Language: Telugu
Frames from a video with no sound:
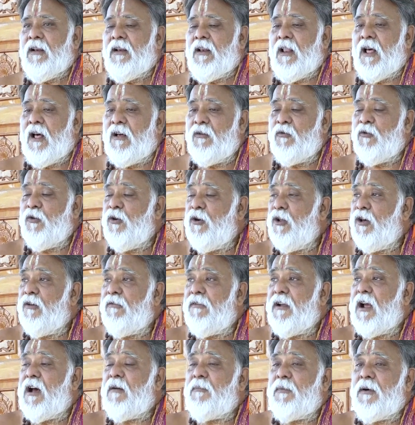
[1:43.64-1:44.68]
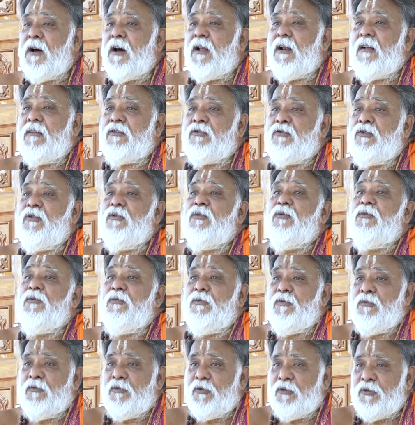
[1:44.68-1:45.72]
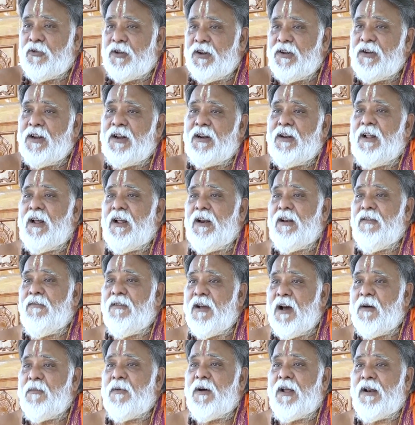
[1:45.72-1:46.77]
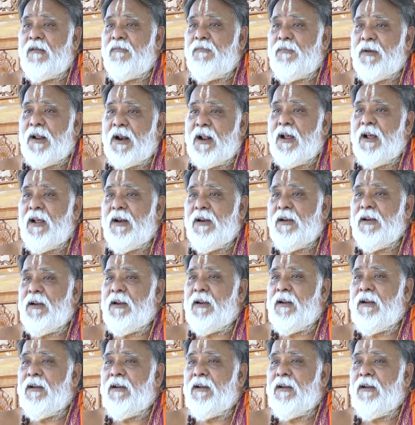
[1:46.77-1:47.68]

నా ఊళ్ళో వ్యాపారస్తులు వృద్ధి చెందాలి వ్యాపారం పెరగాలి